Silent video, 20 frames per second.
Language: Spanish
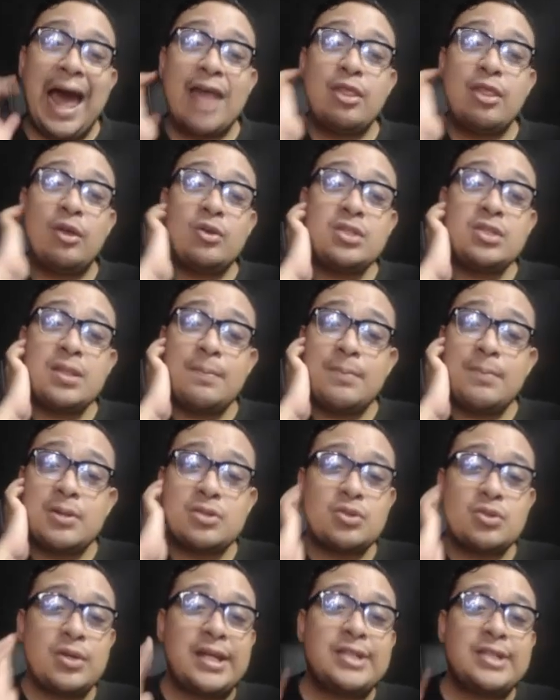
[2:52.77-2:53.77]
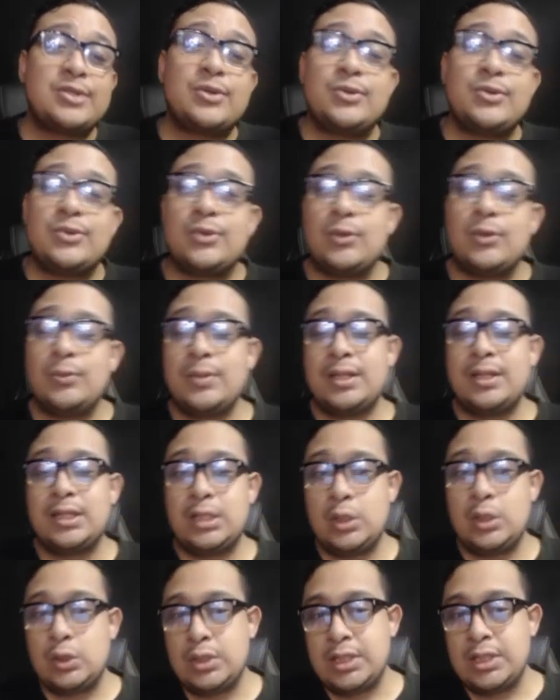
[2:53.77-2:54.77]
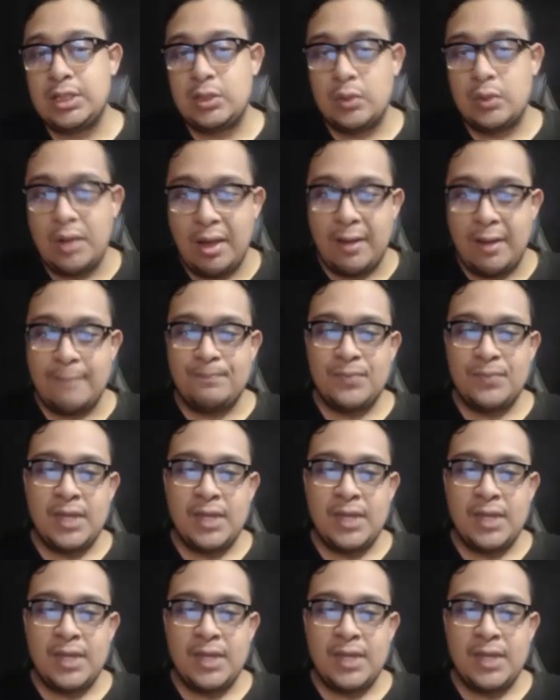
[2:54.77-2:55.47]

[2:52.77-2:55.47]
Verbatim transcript: a 12 personas con COVID-19.